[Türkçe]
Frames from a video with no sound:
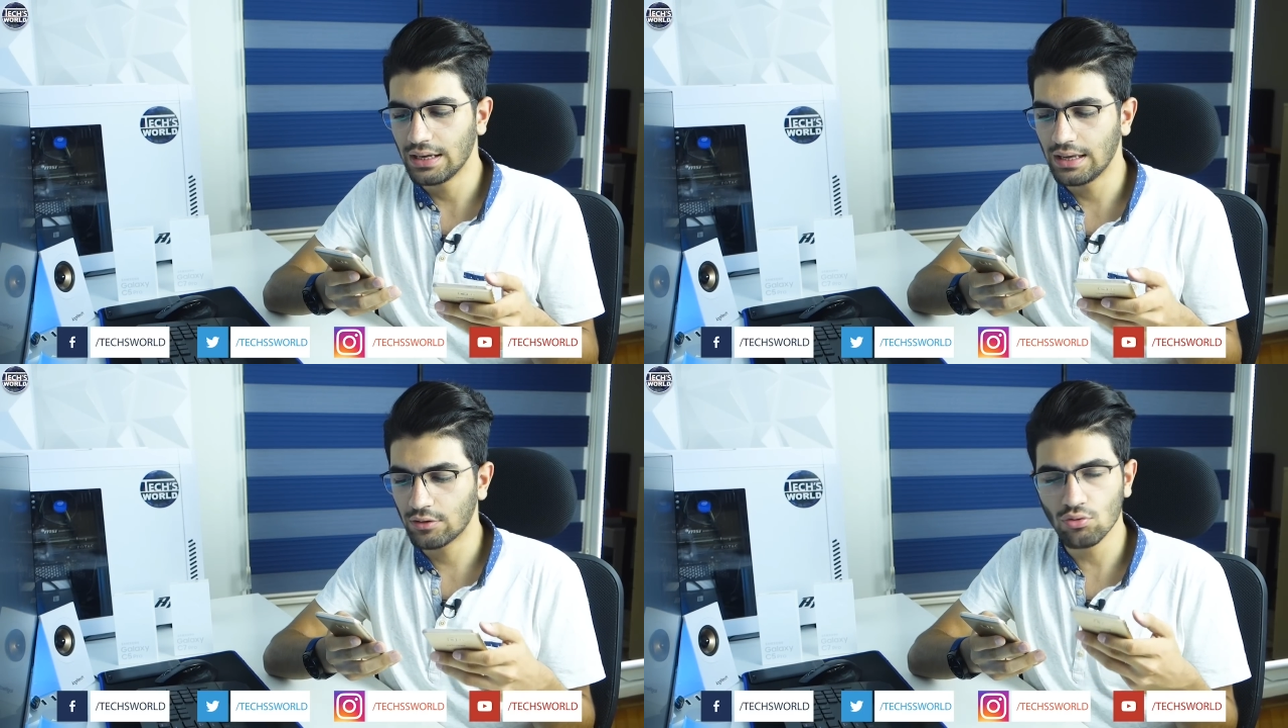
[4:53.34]

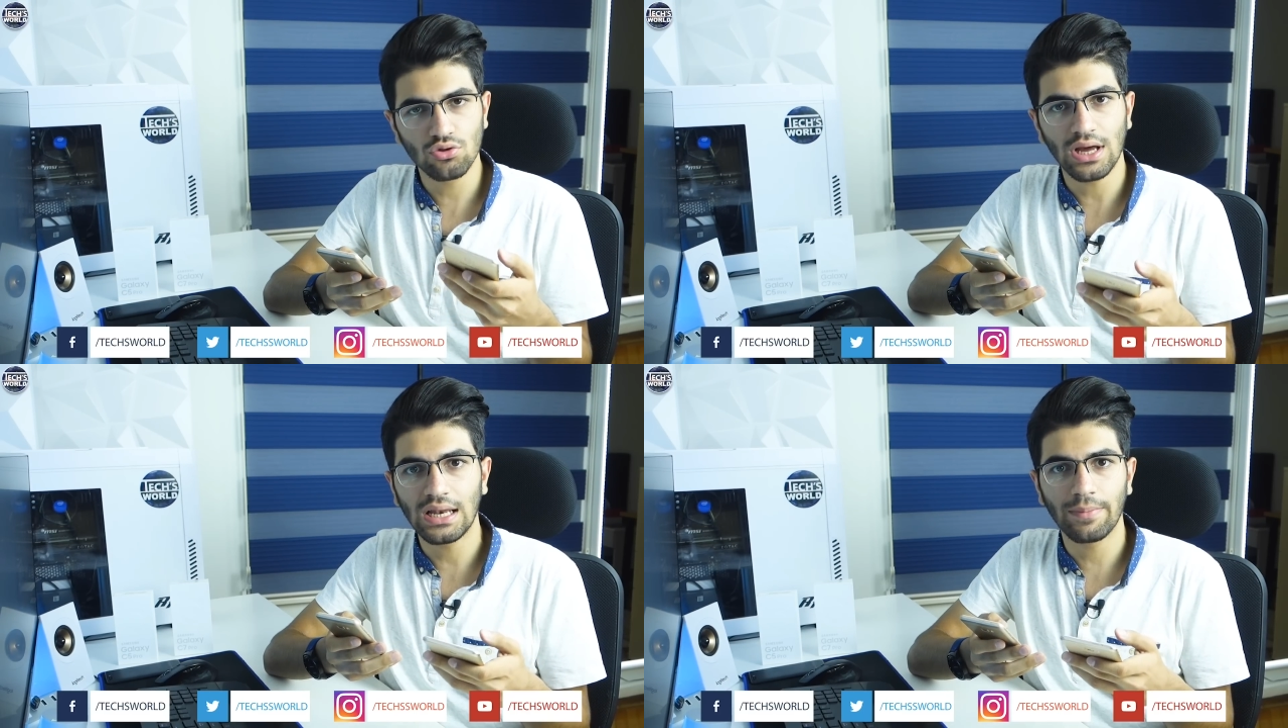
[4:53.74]
E,
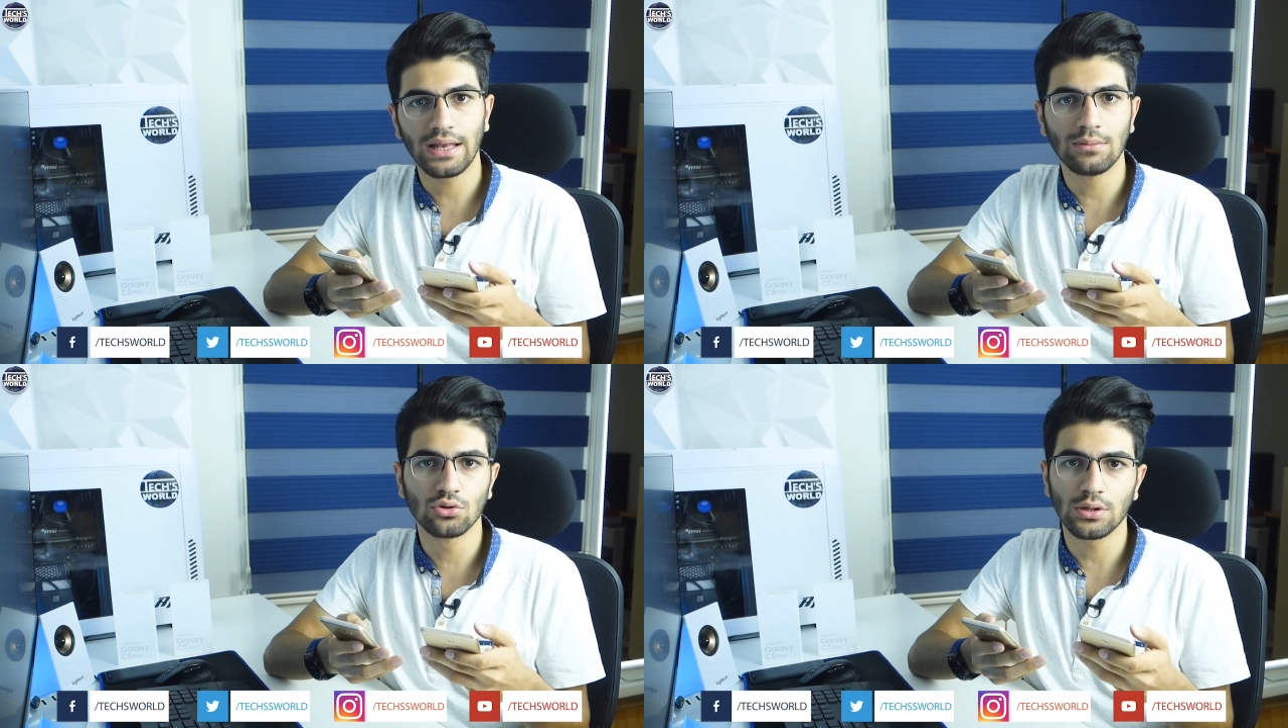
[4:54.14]

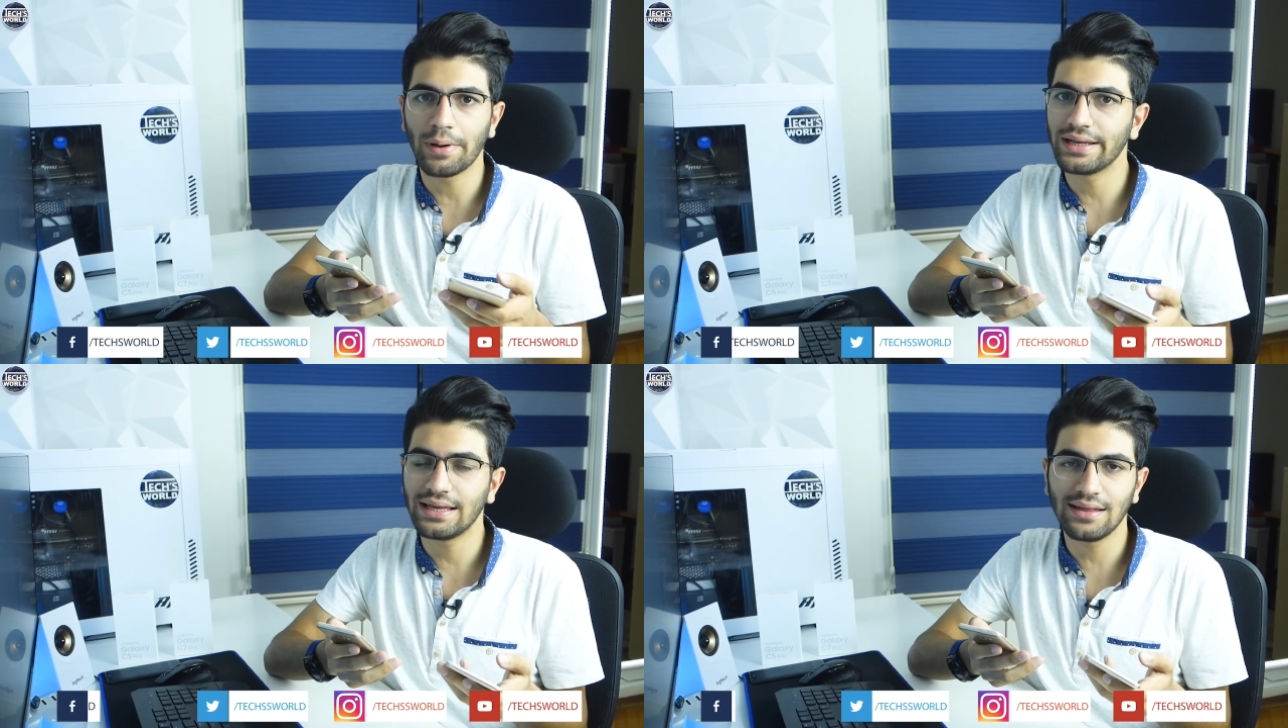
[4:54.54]
güncellemeyle
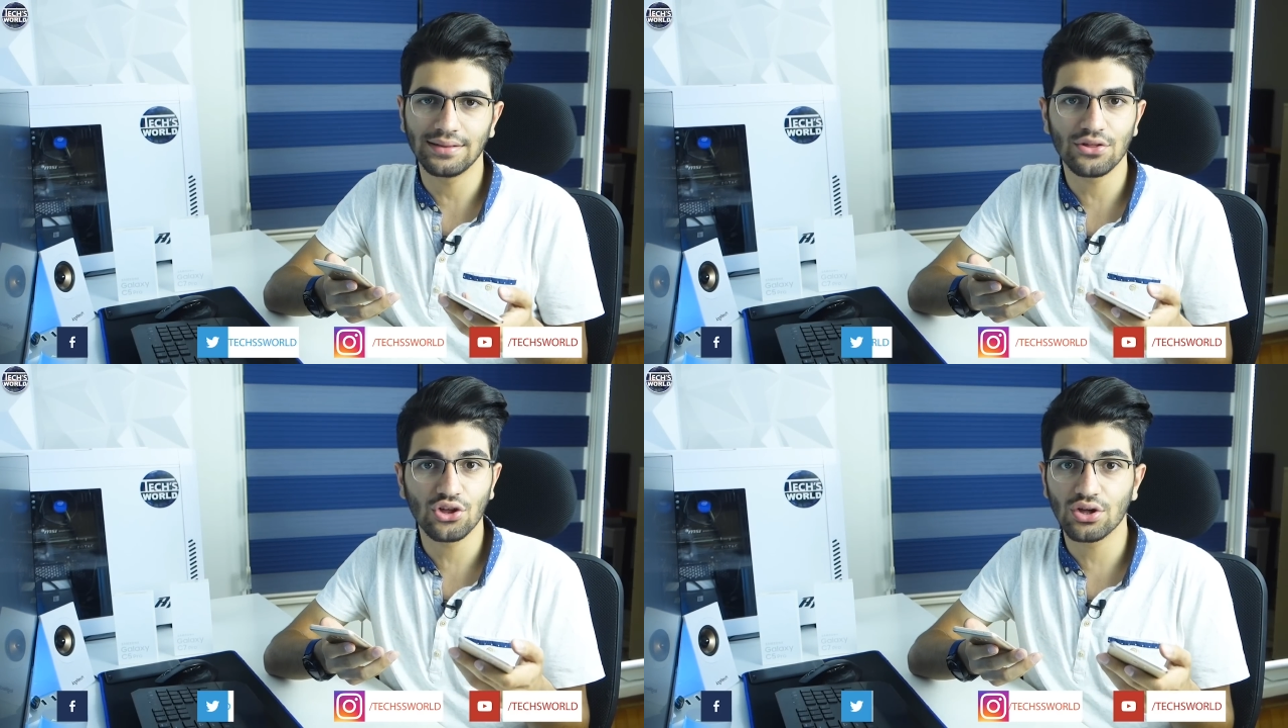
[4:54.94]
muhtemelen
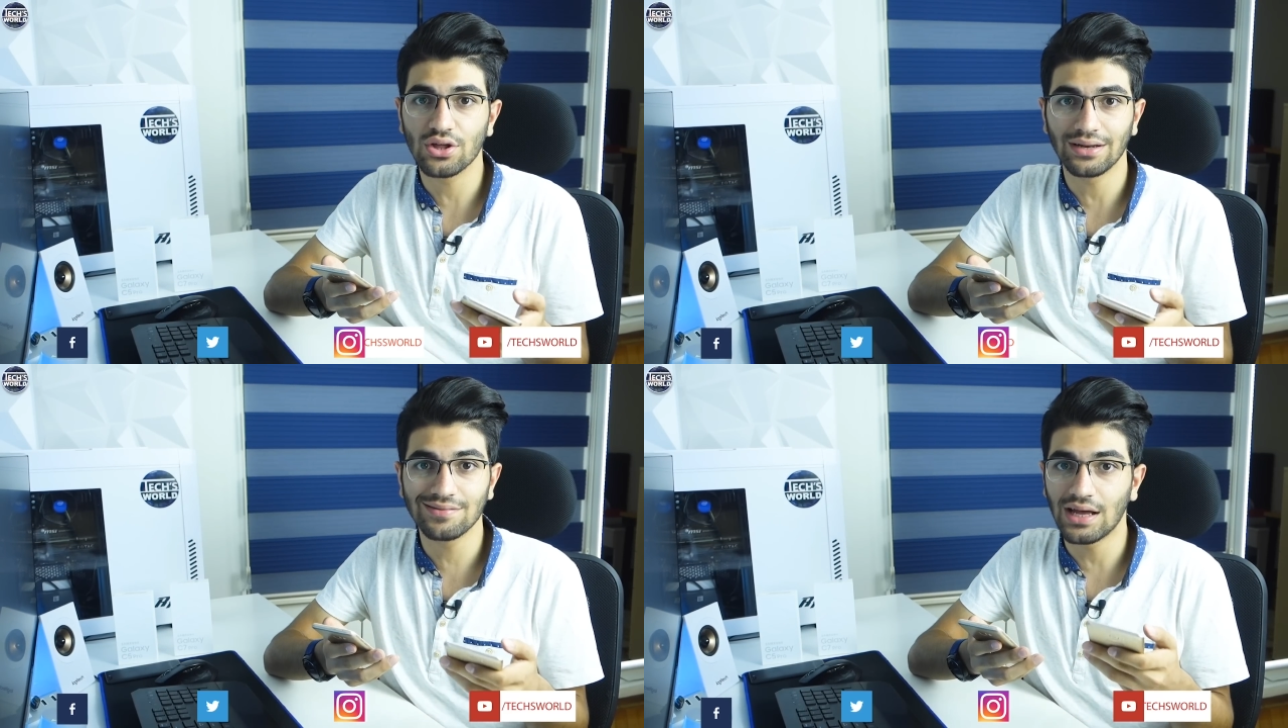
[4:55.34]
7'ye de
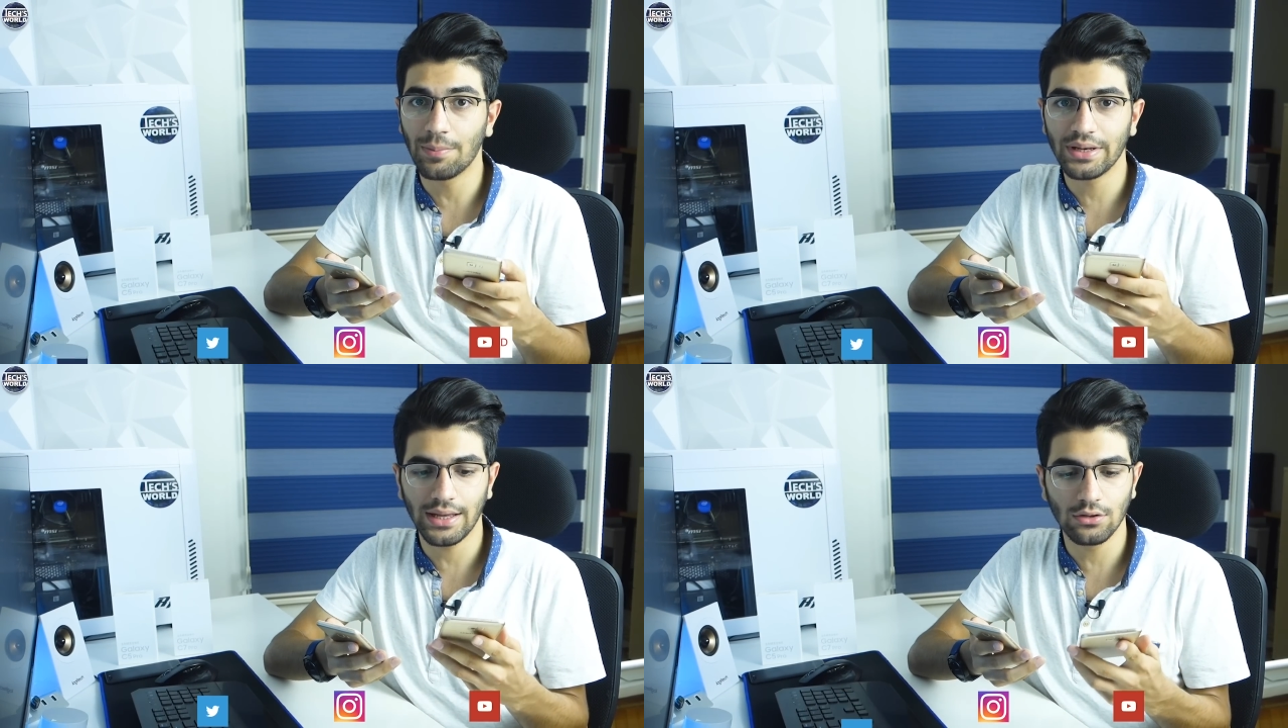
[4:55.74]
çıkacağını
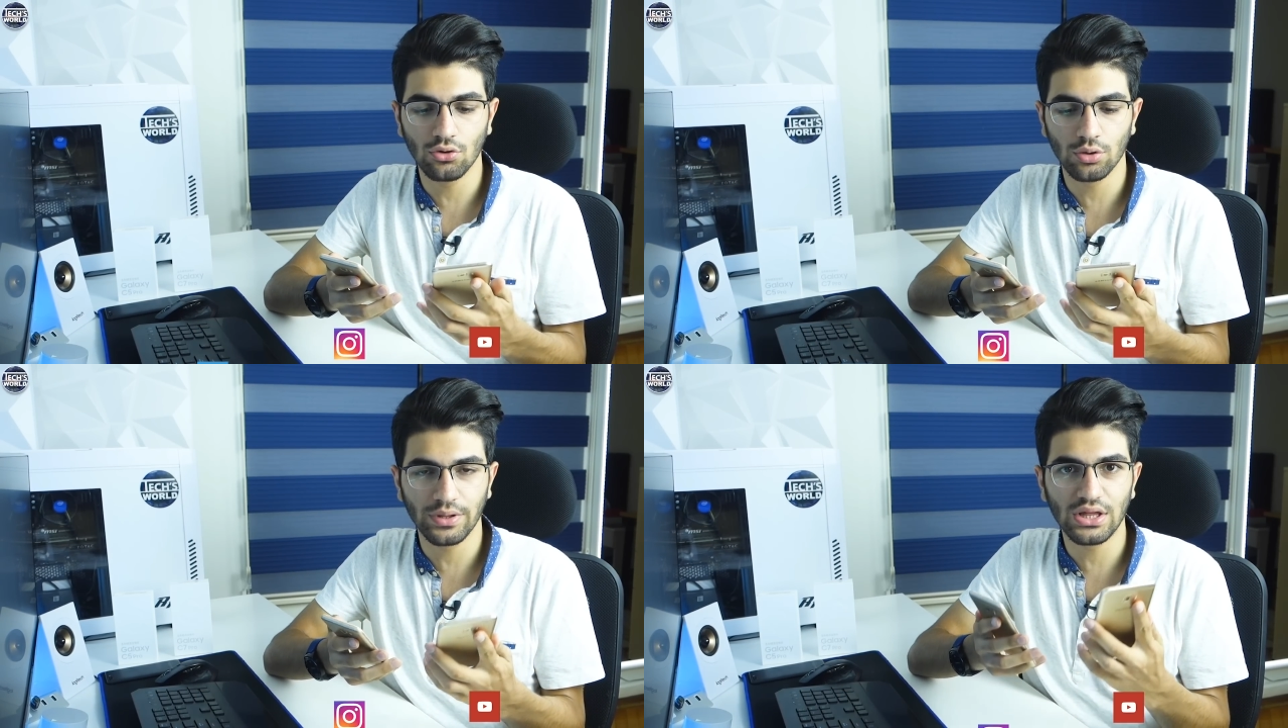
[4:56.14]
tahmin
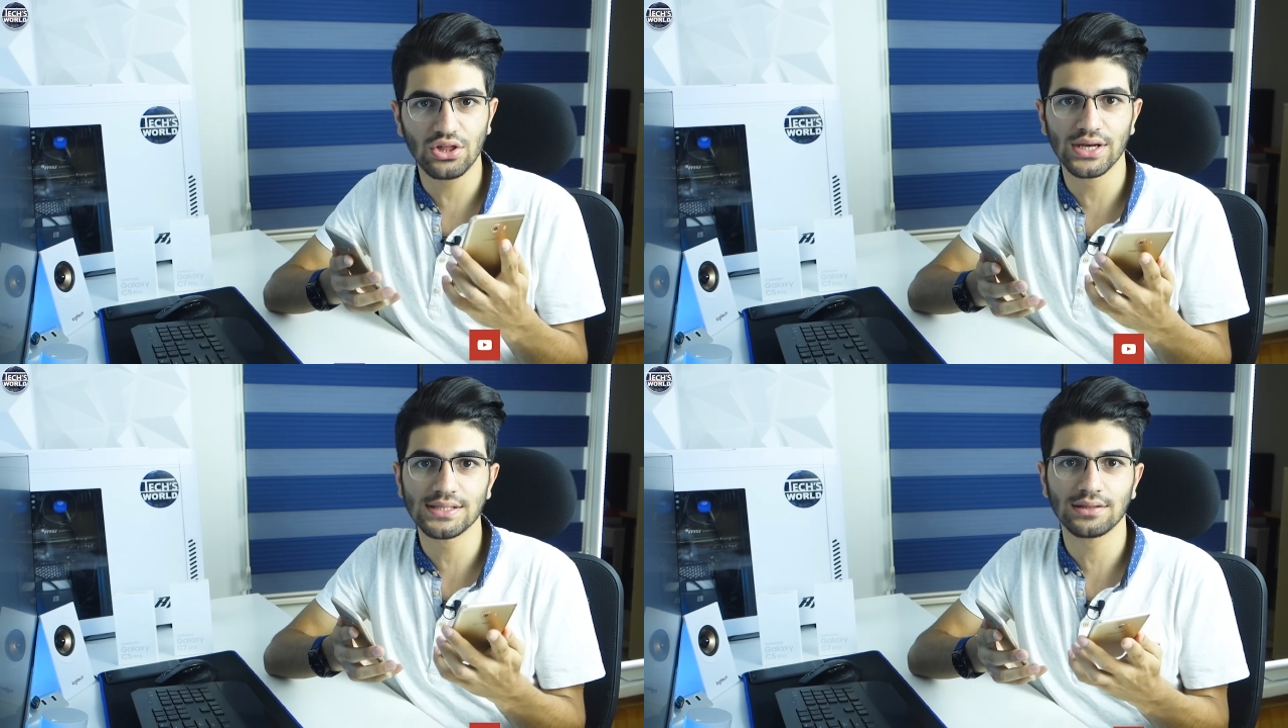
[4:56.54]
ediyorum
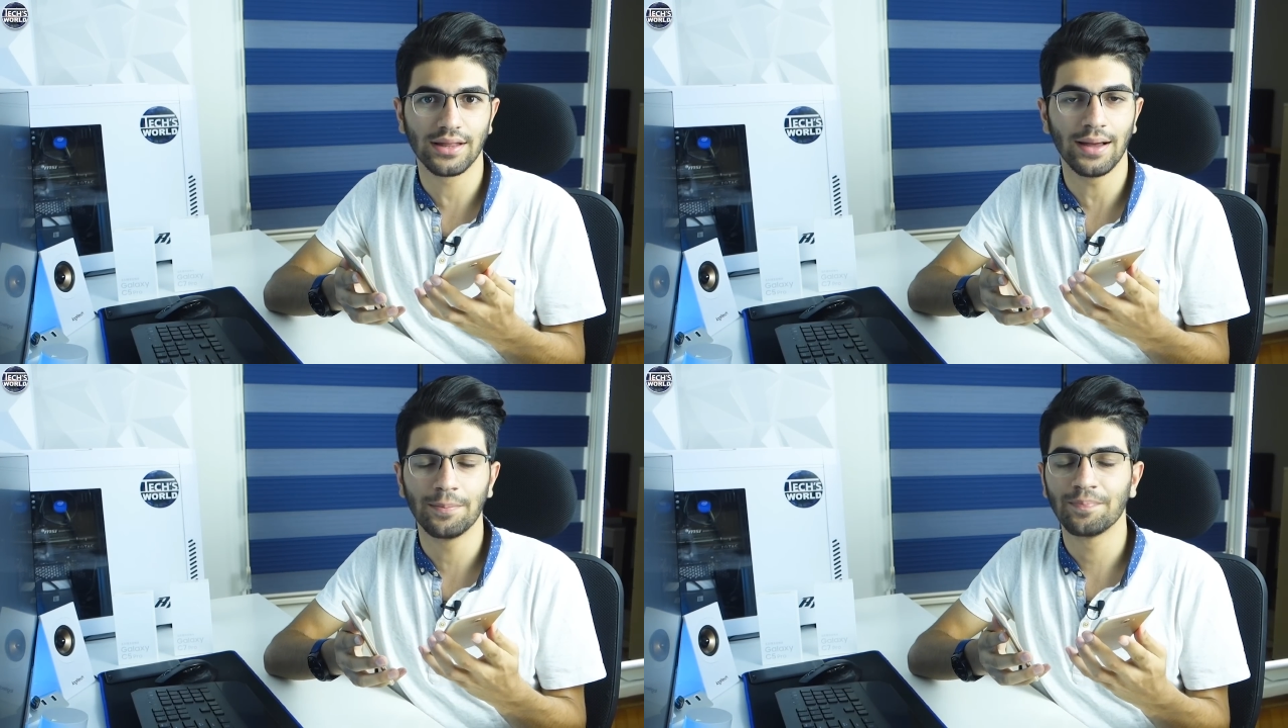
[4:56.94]
iki
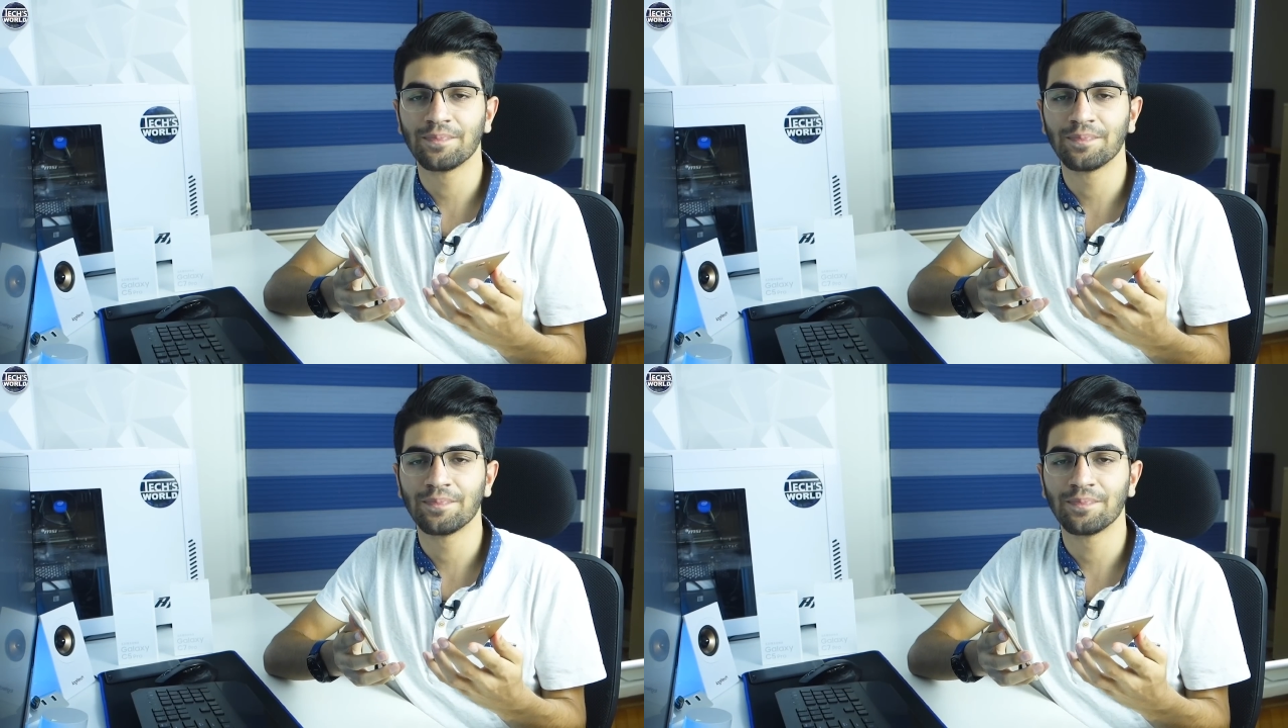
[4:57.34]
cihazın da.